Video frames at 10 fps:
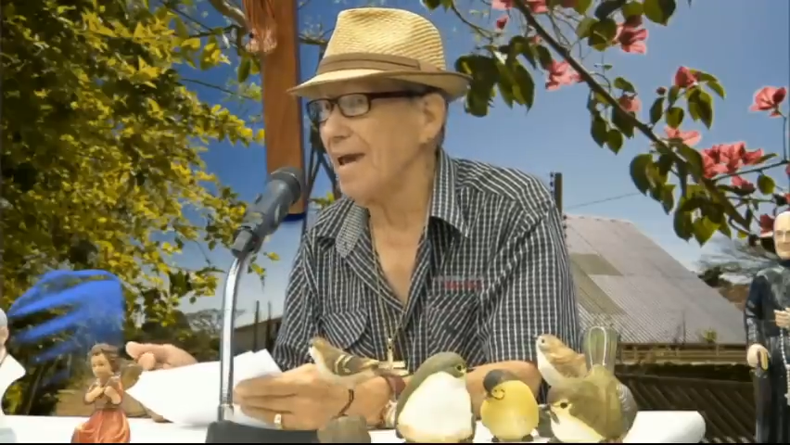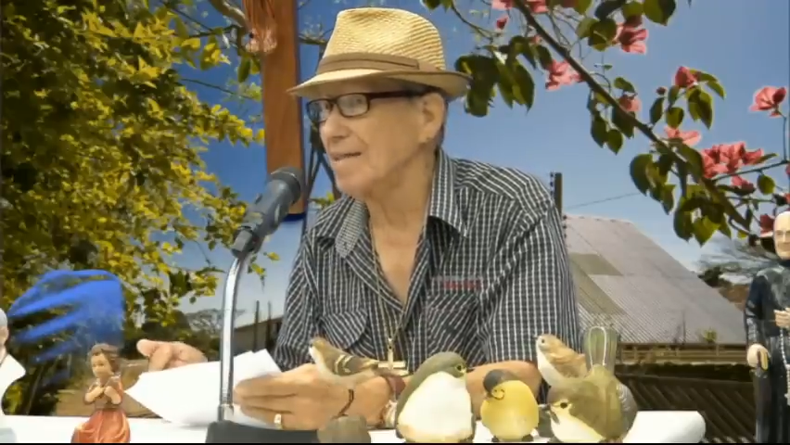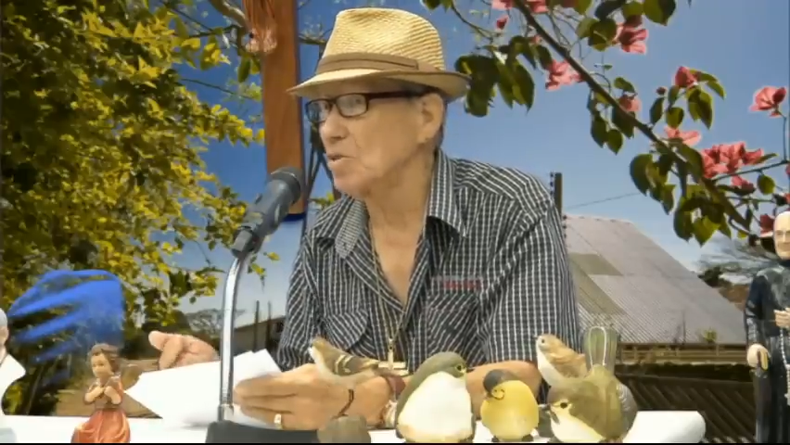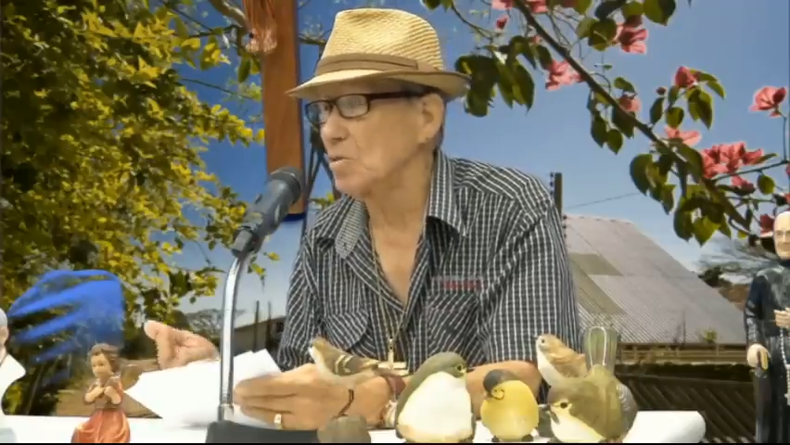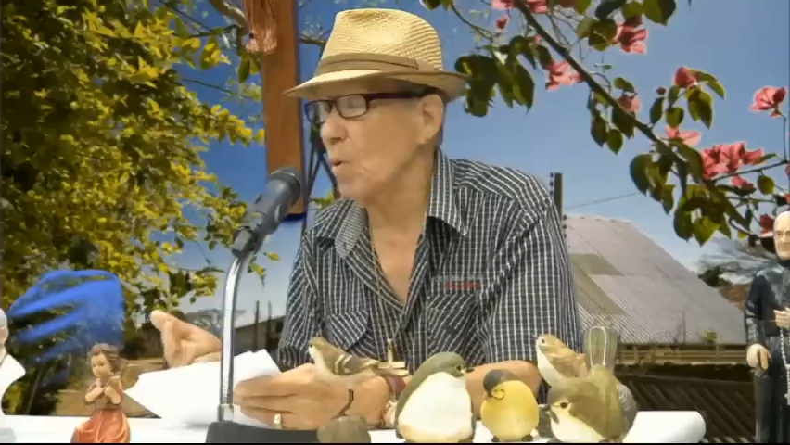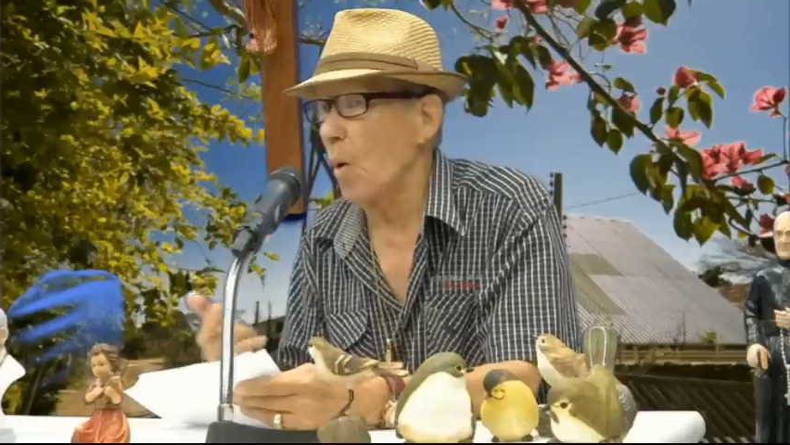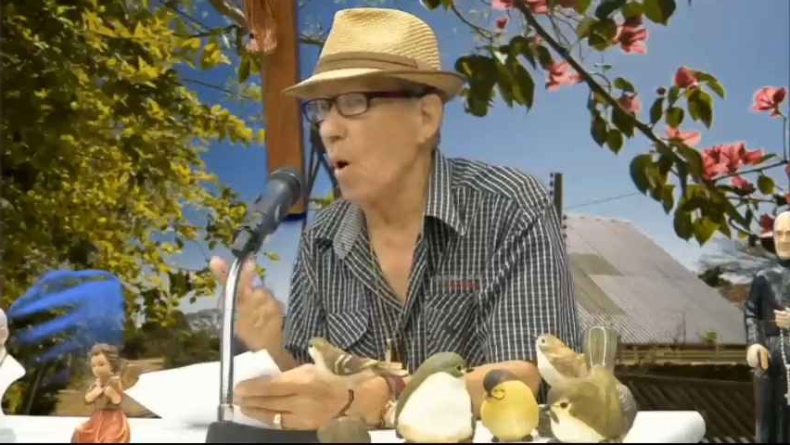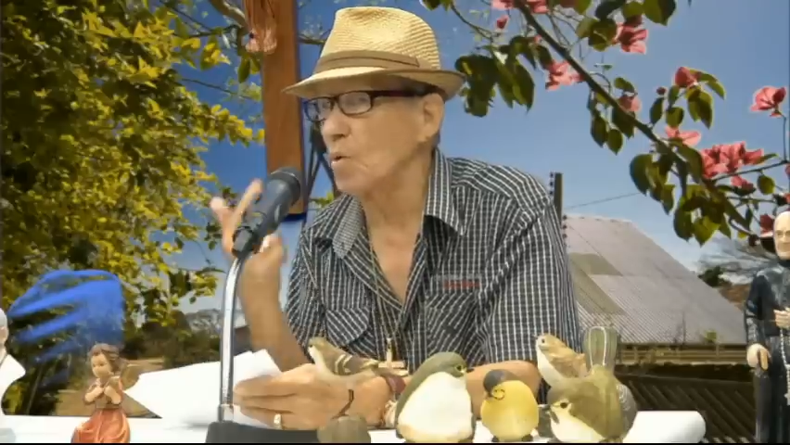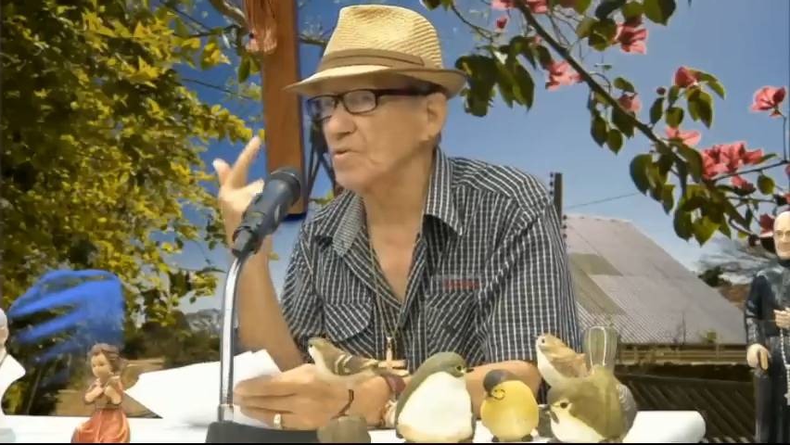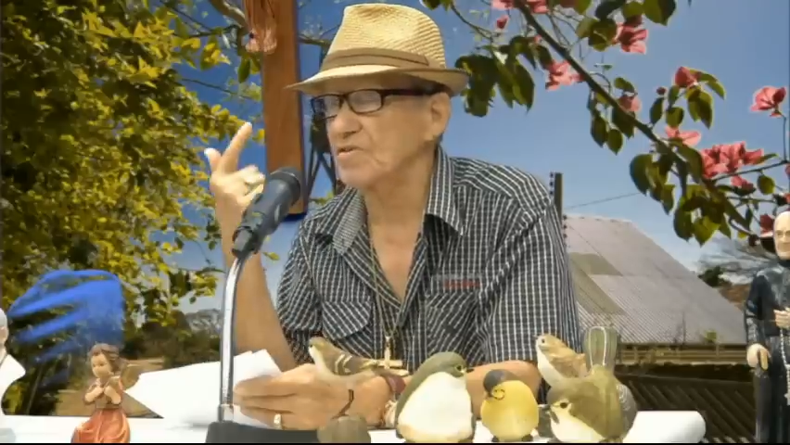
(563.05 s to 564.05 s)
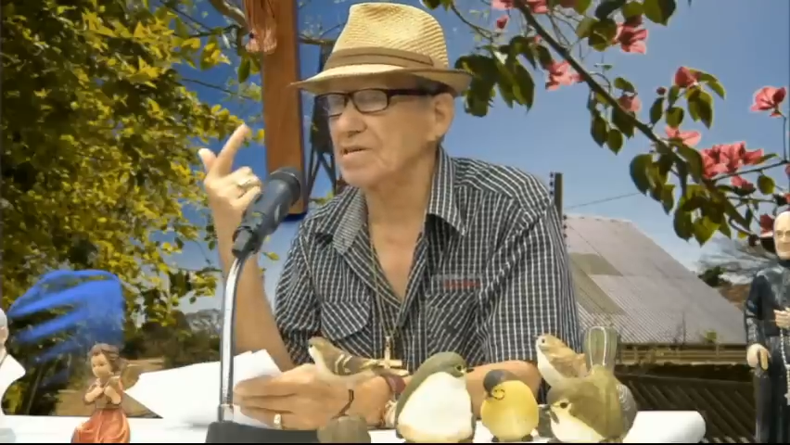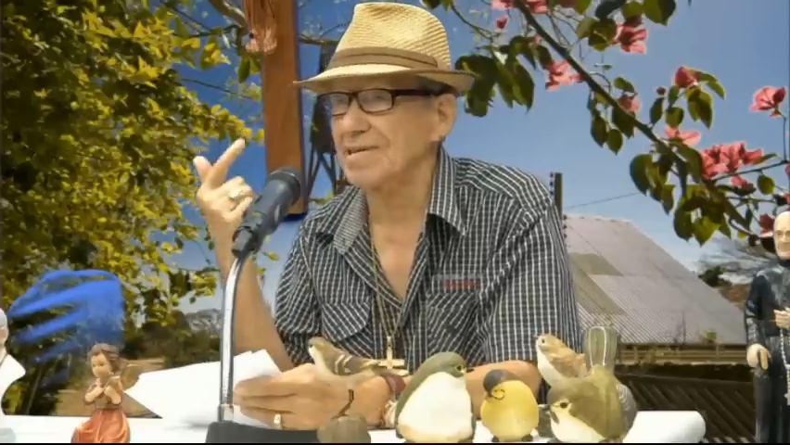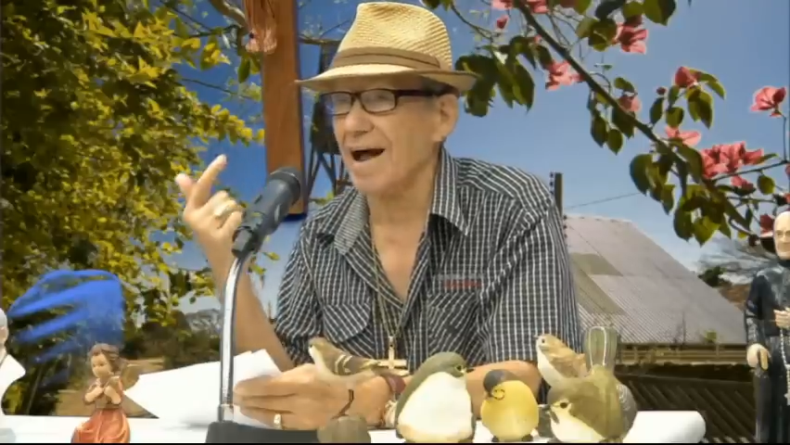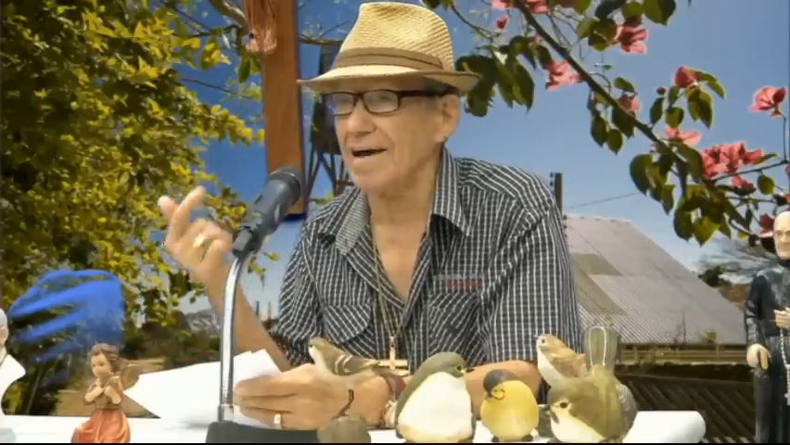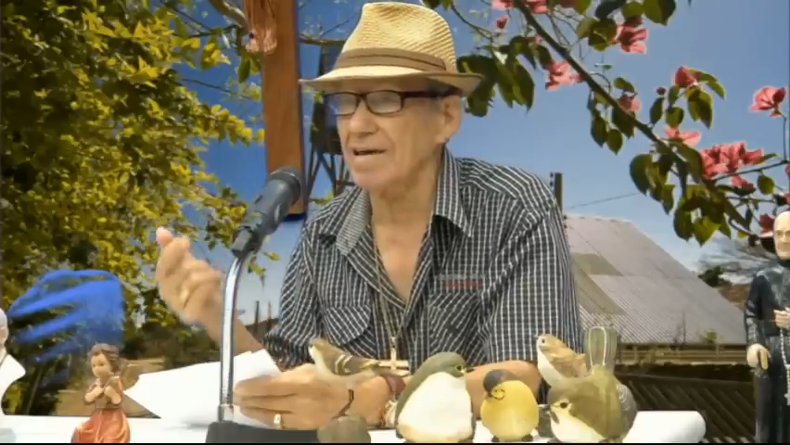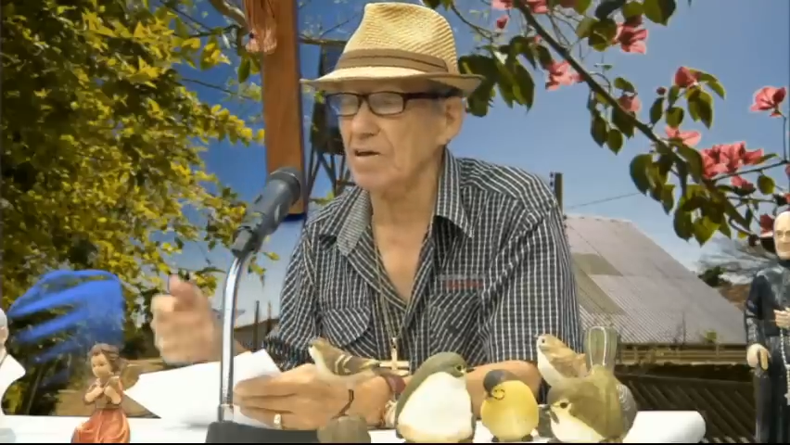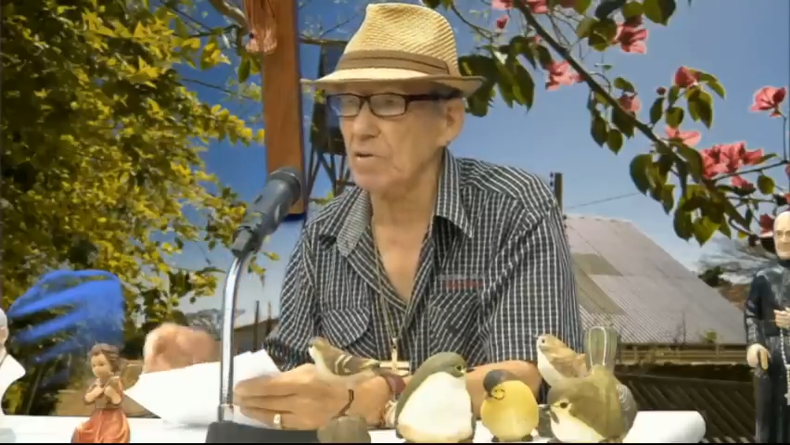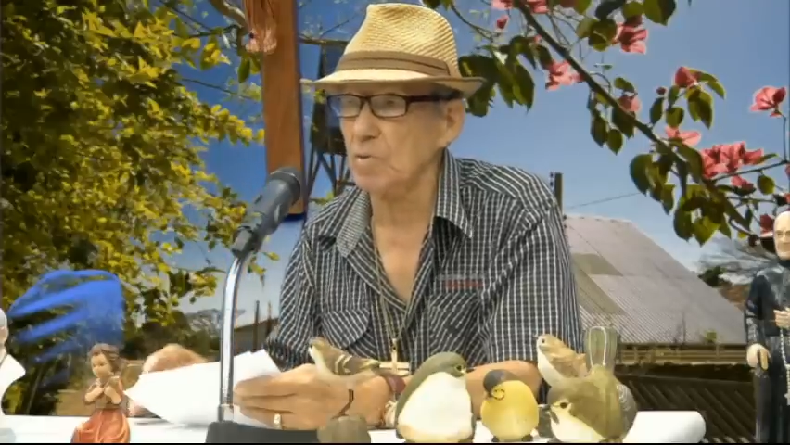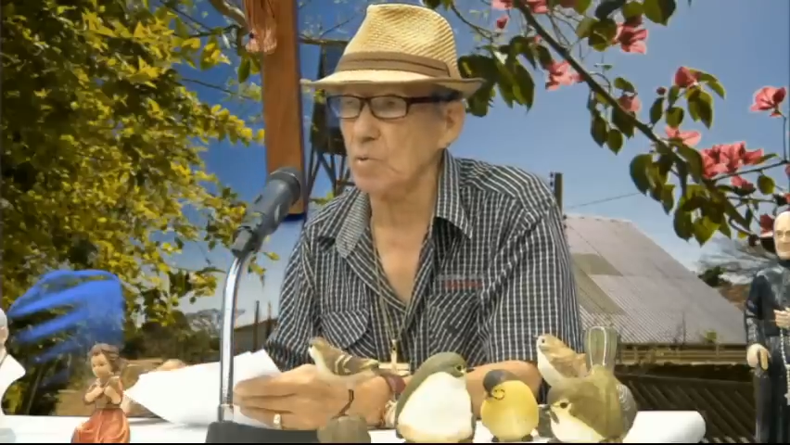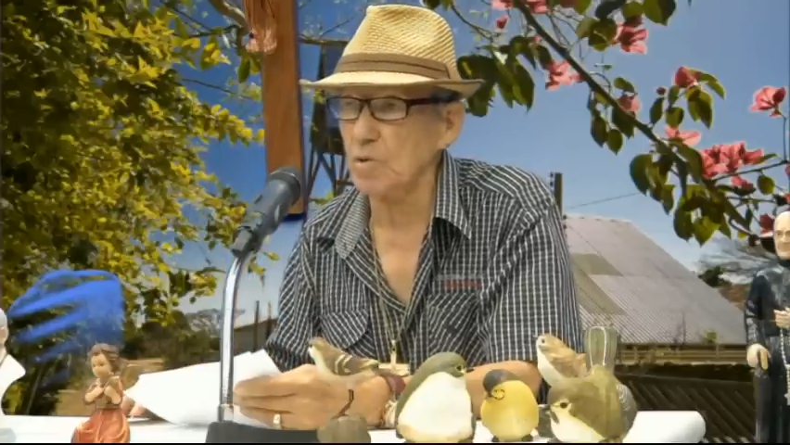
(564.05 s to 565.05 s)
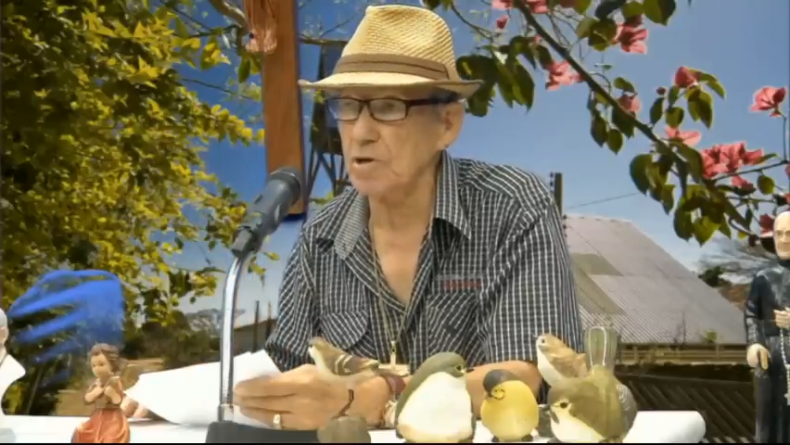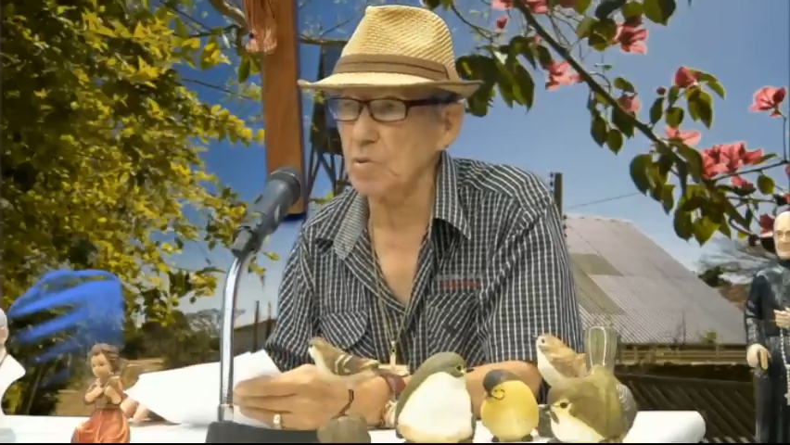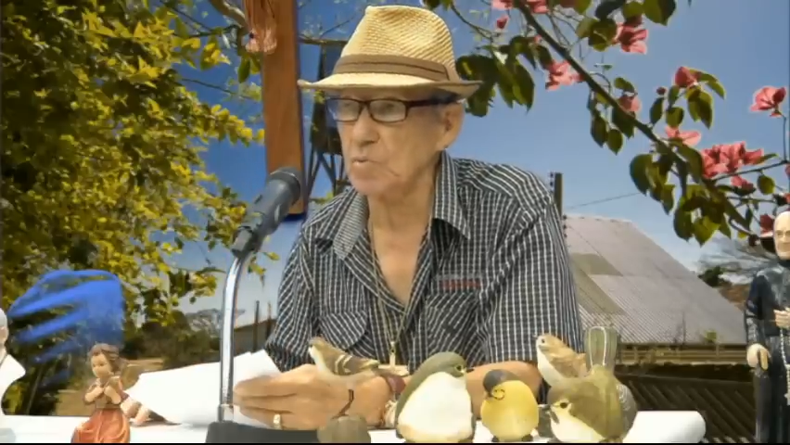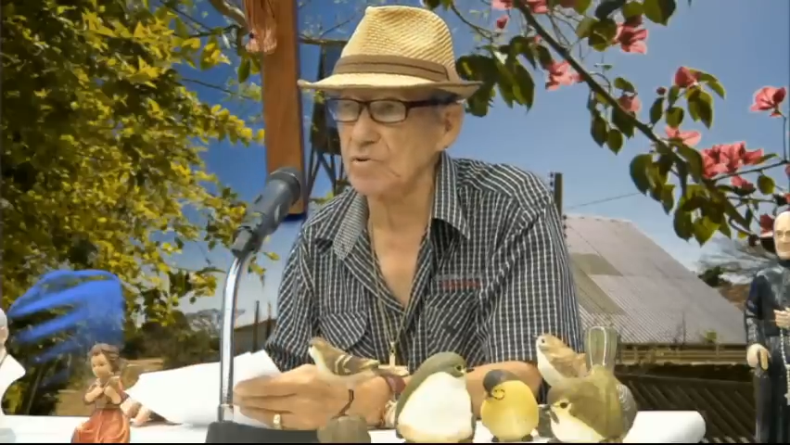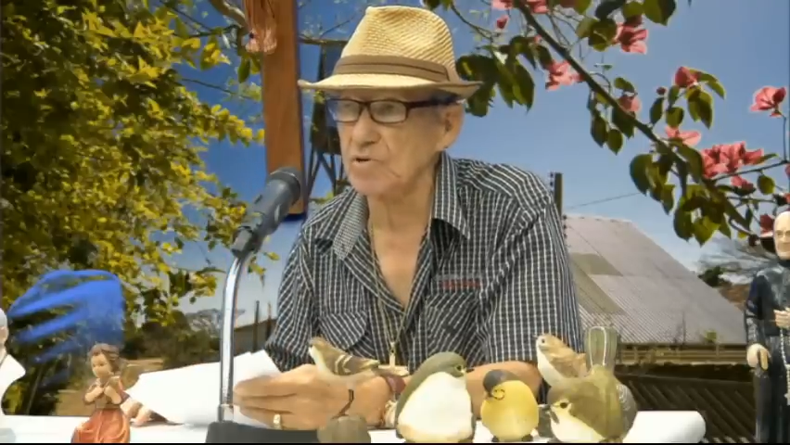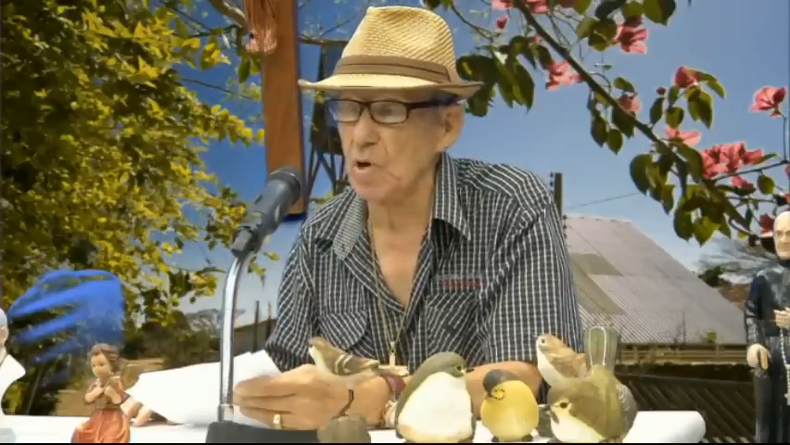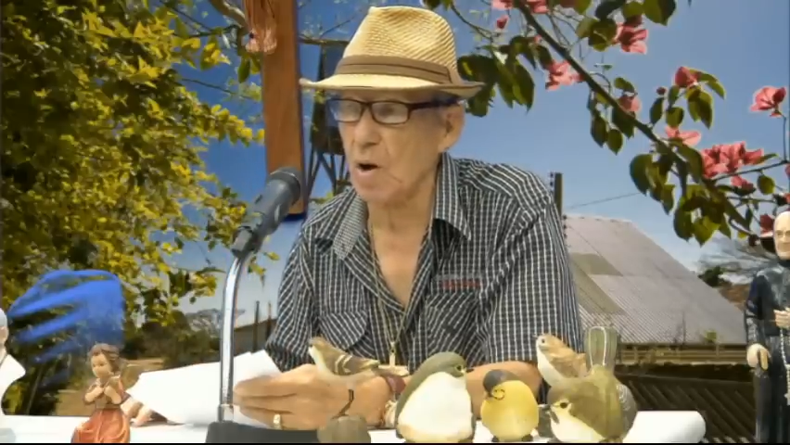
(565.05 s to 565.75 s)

onze traindo e um só.